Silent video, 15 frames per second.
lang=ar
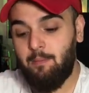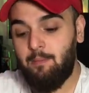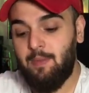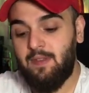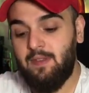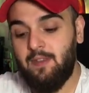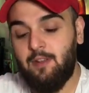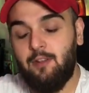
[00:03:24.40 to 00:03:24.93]

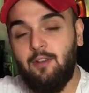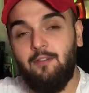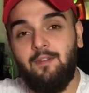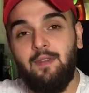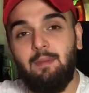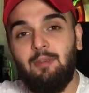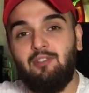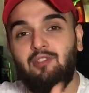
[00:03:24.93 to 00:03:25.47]
بصير هون
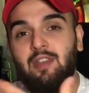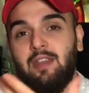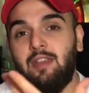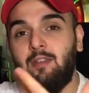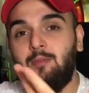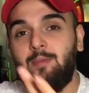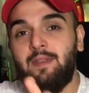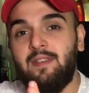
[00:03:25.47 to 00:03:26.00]
في مشاكل
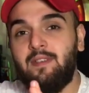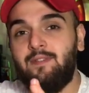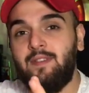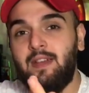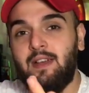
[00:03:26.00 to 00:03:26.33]
وبصير في